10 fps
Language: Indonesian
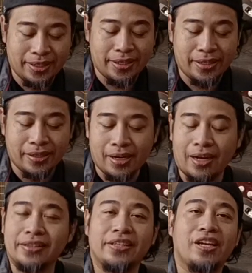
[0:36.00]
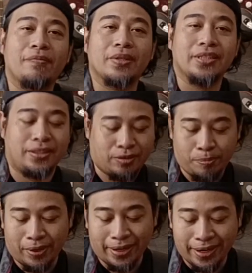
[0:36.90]
Ini artinya apa sih?
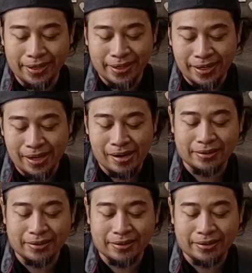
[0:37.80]
Super green ini